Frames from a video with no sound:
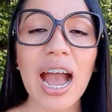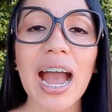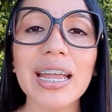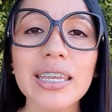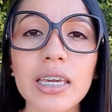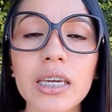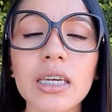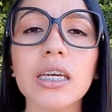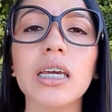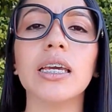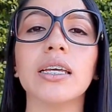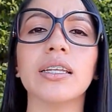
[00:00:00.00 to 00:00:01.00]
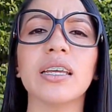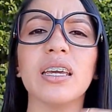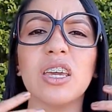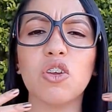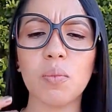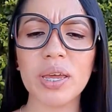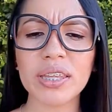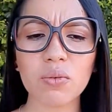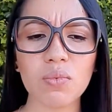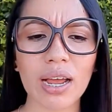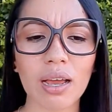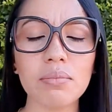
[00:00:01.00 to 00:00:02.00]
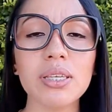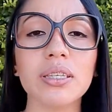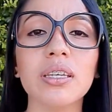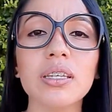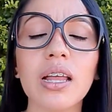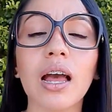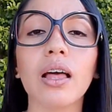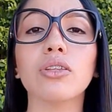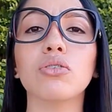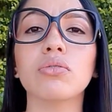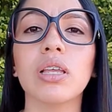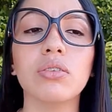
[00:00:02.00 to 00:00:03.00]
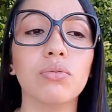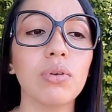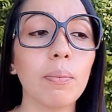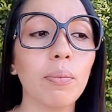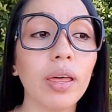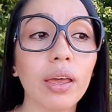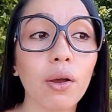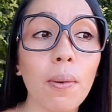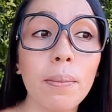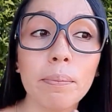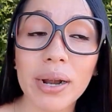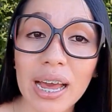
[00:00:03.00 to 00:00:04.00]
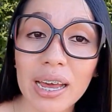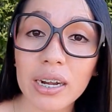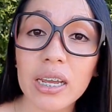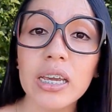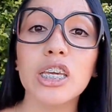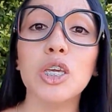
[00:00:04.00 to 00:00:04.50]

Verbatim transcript: Allí este, ellos venden unas camisitas donde si tú la puedes comprar